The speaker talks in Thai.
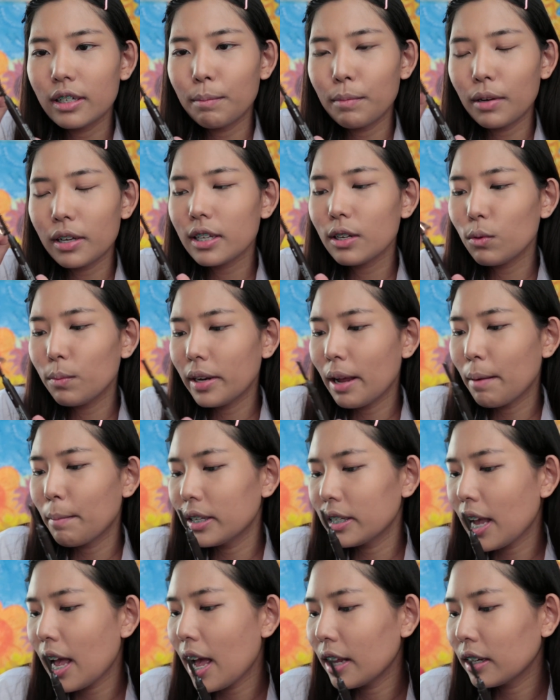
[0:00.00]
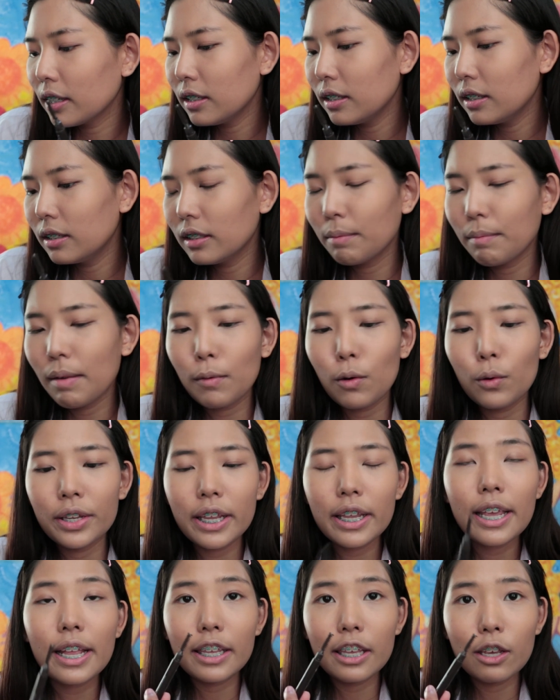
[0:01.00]
มันก็จะดูเป็นธรรมชาติคือสำหรับคน
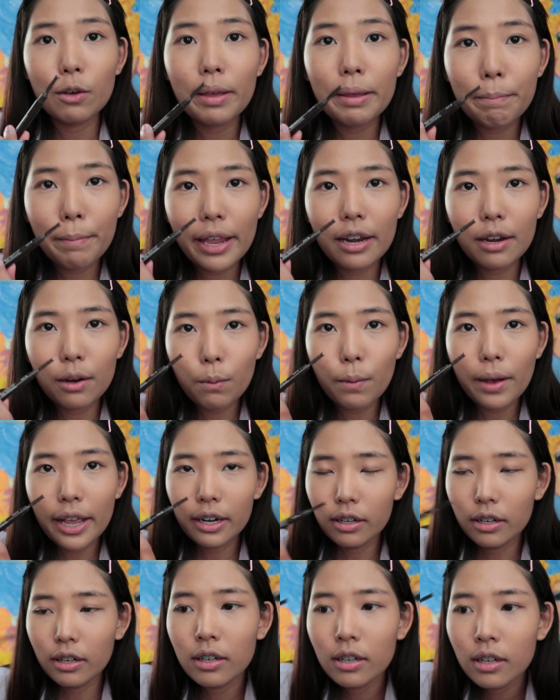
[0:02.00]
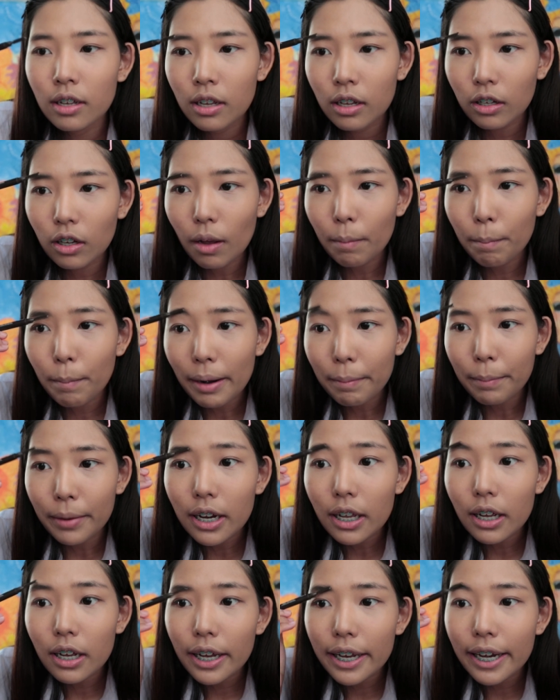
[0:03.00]
ที่เขียนคิ้วไม่เป็นด้วยเนาะก็ปัดไป
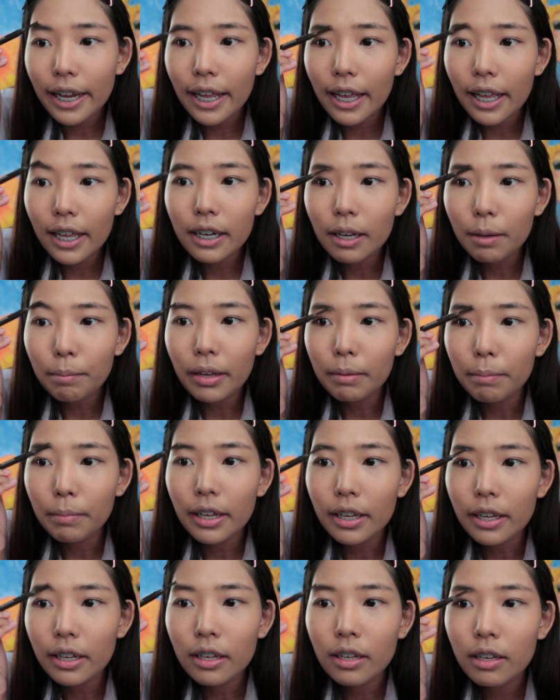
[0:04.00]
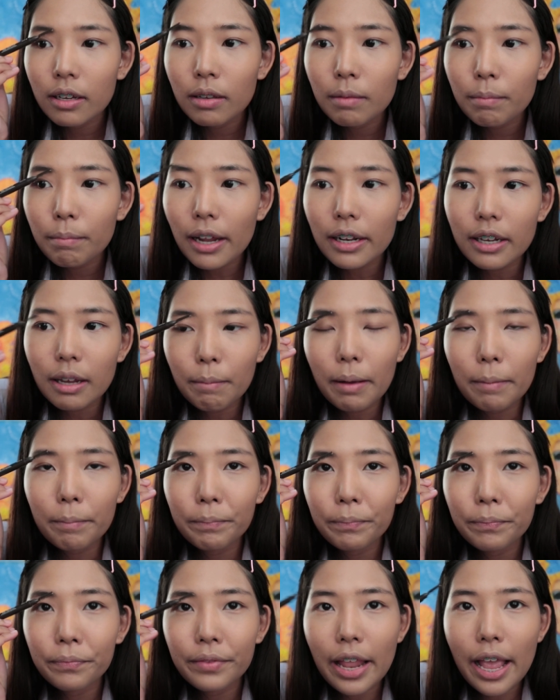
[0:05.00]
เลยนะคะเนี่ยปัดไปปัดอย่าแบบ
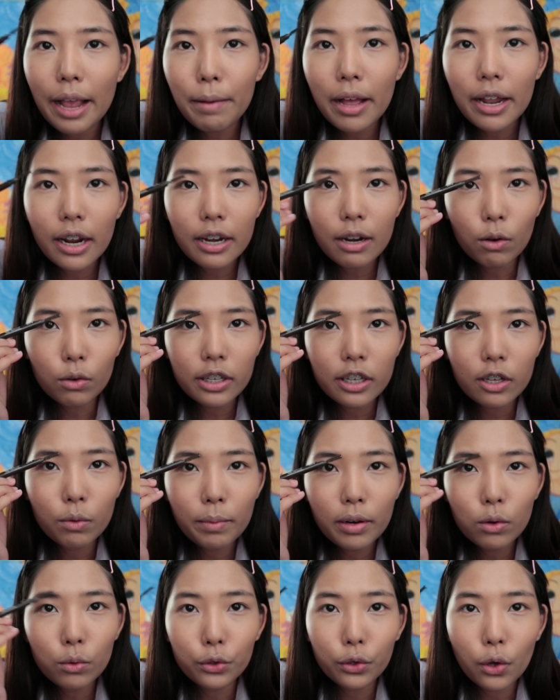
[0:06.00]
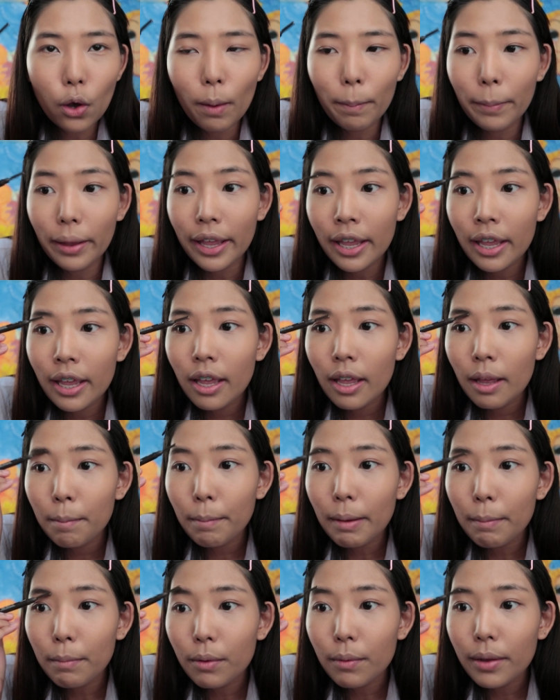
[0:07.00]
แรงมากนะเดี๋ยวคิ้วมันหลุดกรอบไป
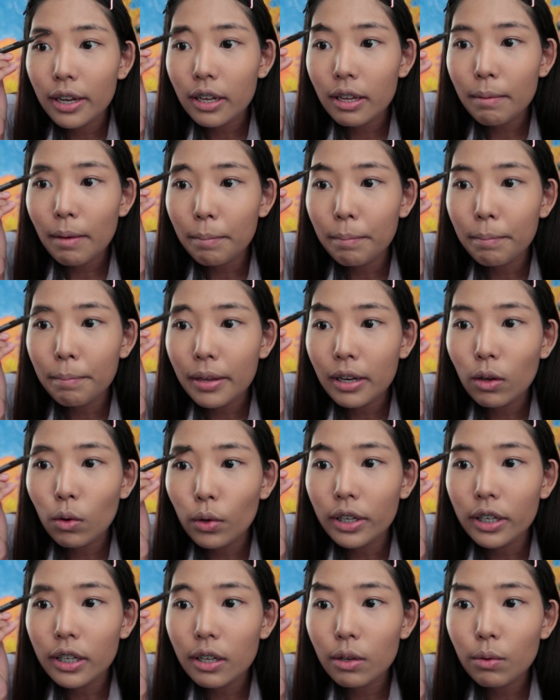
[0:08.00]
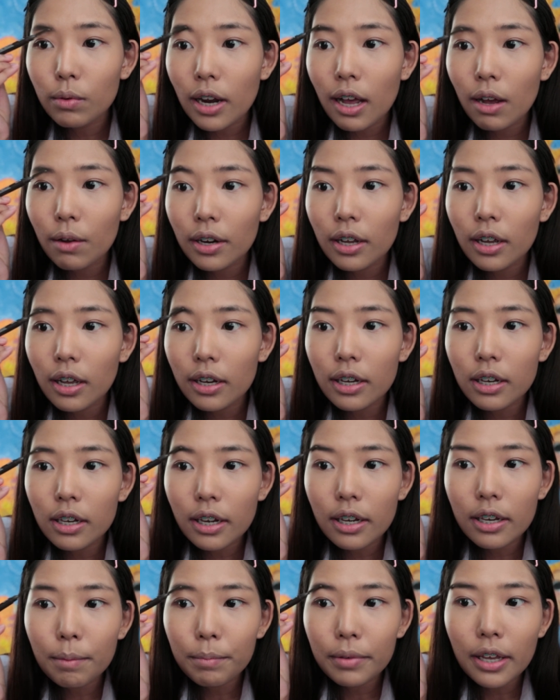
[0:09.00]
ปัดบริเวณที่แบบเป็นขนคิ้วเรานะคะ
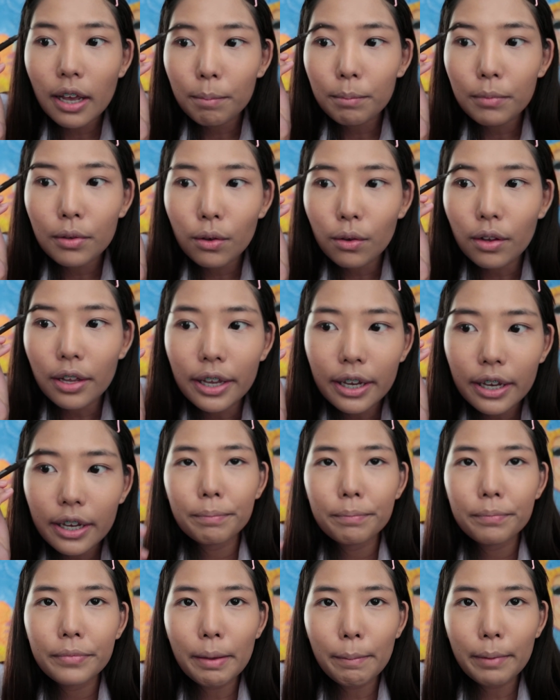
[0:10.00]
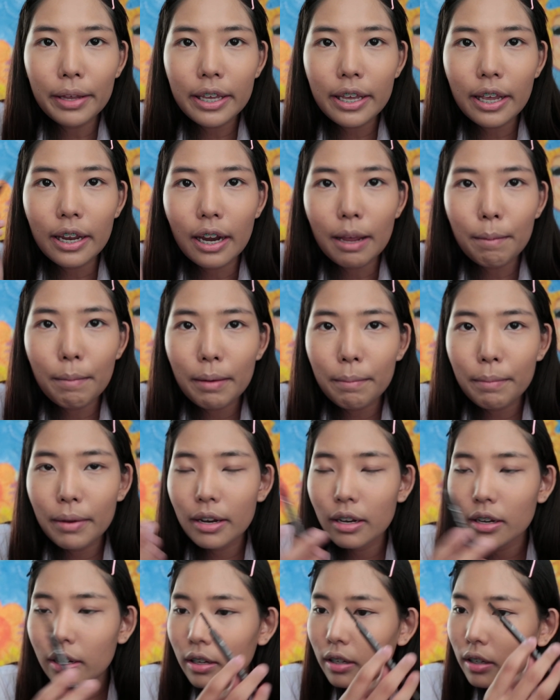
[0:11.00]
เน้นๆย้ำๆหน่อยอย่าไปเขียนให้มัน
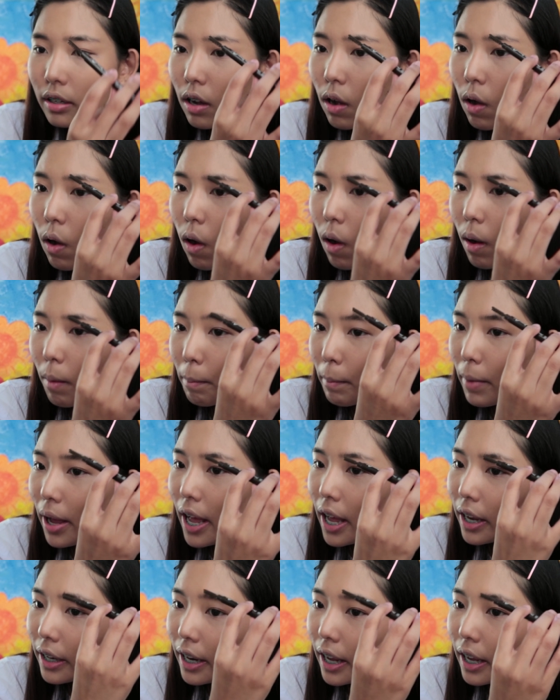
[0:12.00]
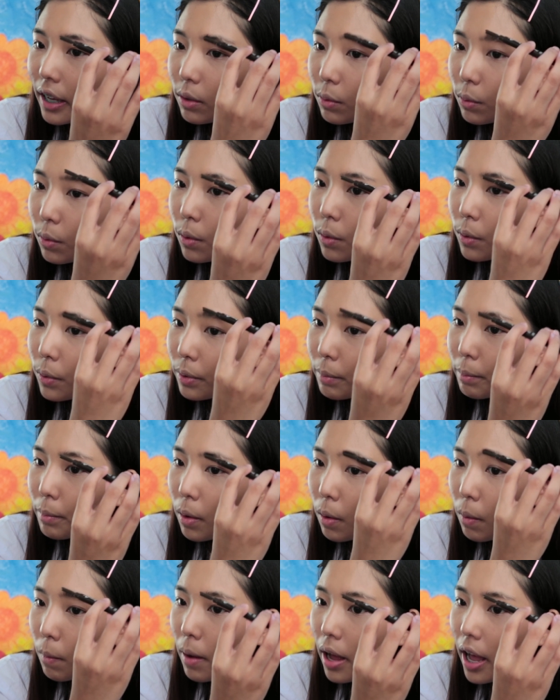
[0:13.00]
เป็นขอบมากนะทุกคน
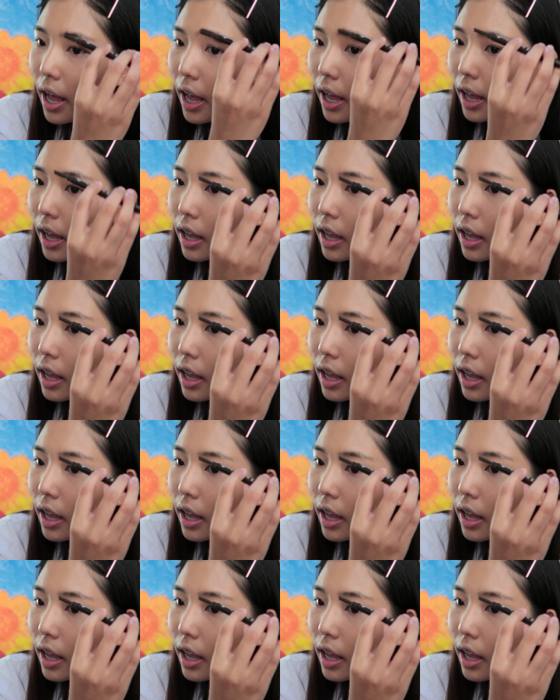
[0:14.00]
เพราะว่า